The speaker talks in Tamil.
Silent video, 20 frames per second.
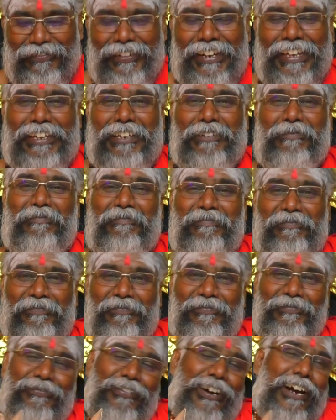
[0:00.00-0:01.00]
வணக்கம்
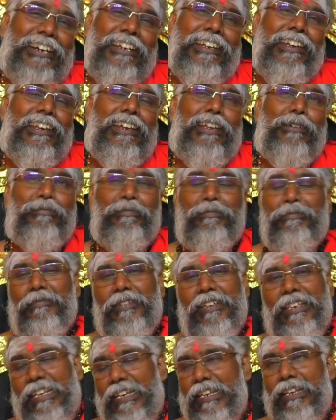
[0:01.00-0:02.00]
வாழ்க நலம்
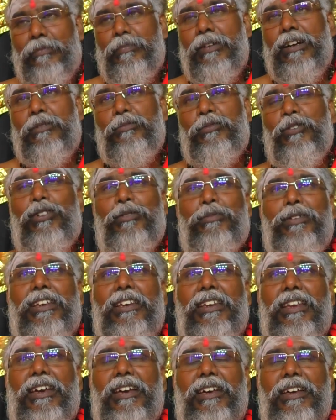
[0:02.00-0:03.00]
இன்றைக்கி என்ன பார்க்க போகிறோம்
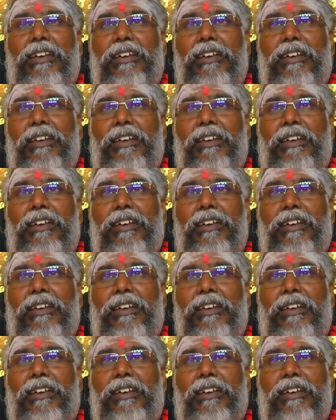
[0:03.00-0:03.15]
அப்படின்னா